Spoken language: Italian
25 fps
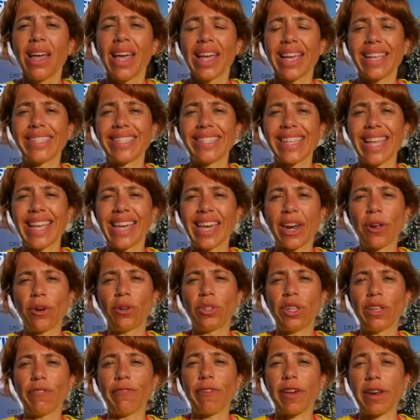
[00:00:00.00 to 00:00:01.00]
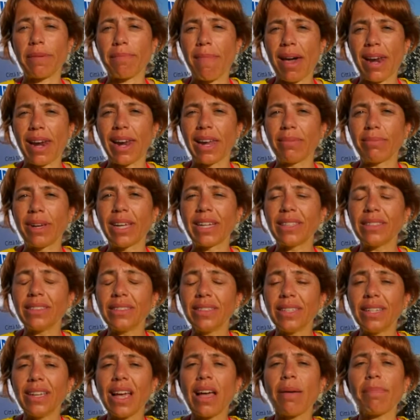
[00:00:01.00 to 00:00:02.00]
che sia in grado di fermare la
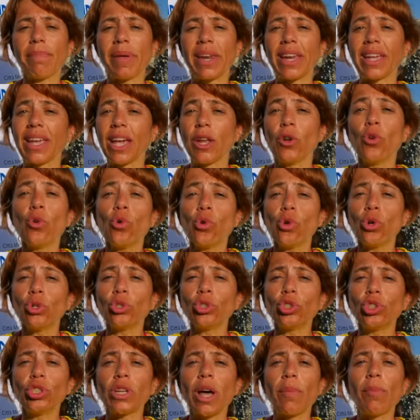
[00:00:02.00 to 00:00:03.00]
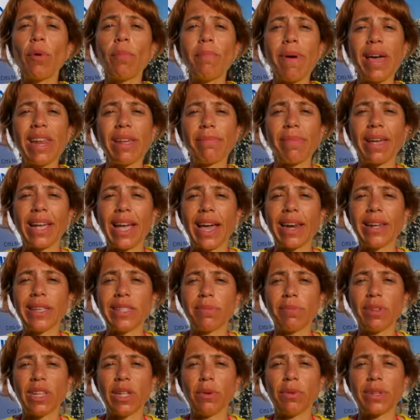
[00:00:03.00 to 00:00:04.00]
malattia perché non conosciamo bene i
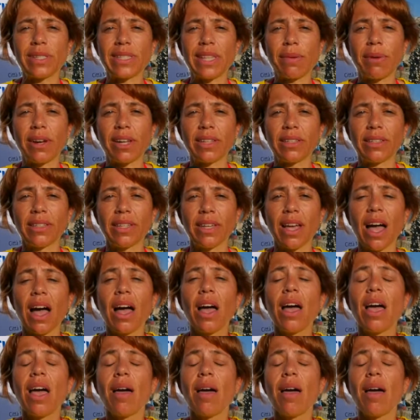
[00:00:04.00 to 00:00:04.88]
meccanismi di questa malattia.